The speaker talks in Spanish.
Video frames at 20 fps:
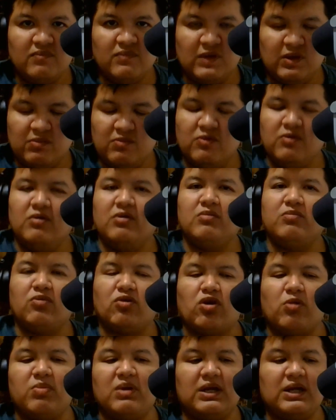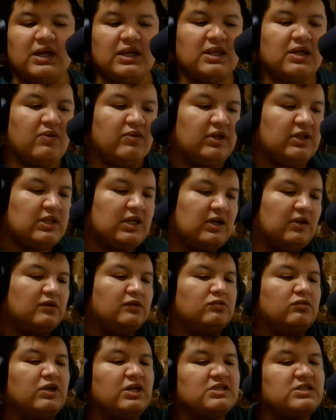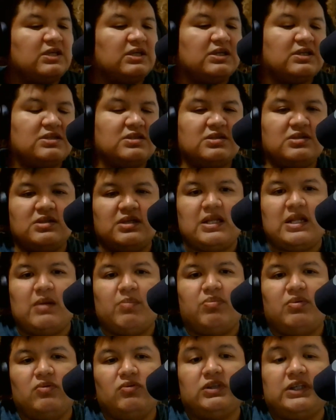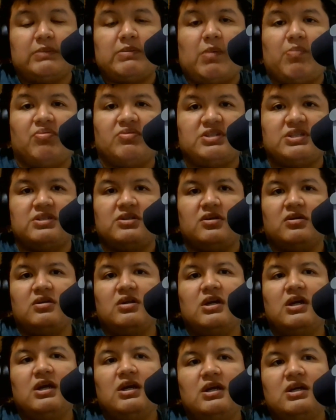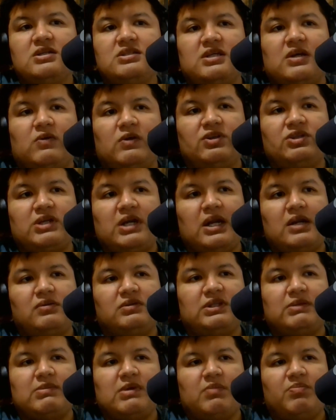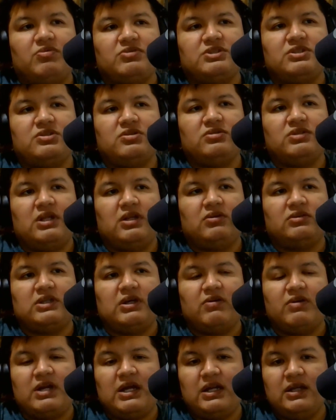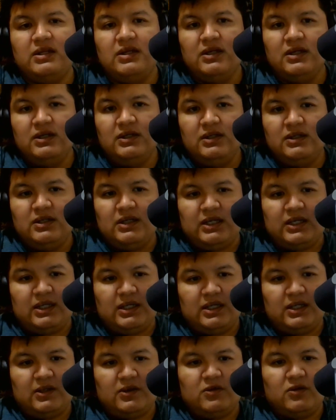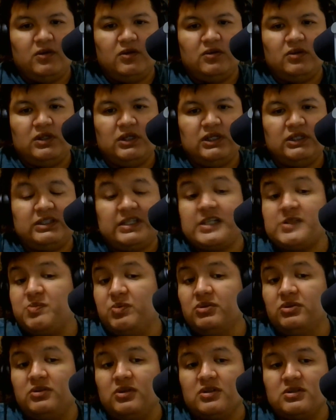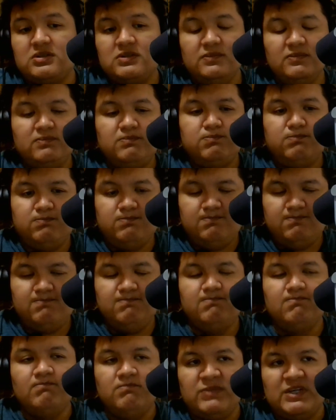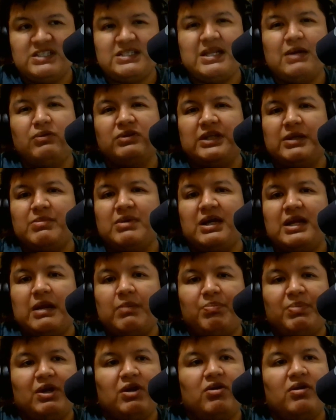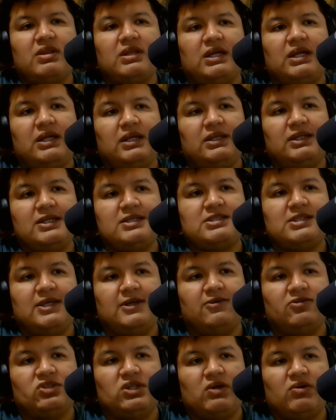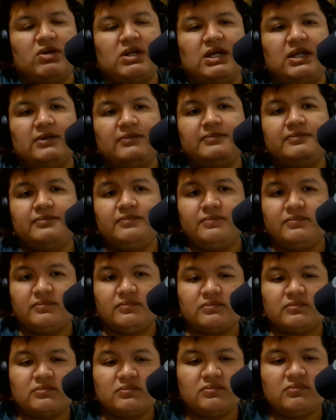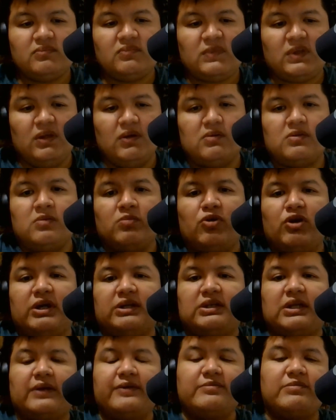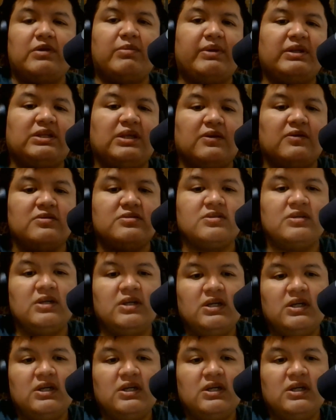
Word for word: Muy, muy complicada. Ahorita Honduras es la última posición, se encuentra en la última posición del octagonal eh, con eh, tres puntos. Es la última, la peor de, este octagonal rumbo a Qatar 2022.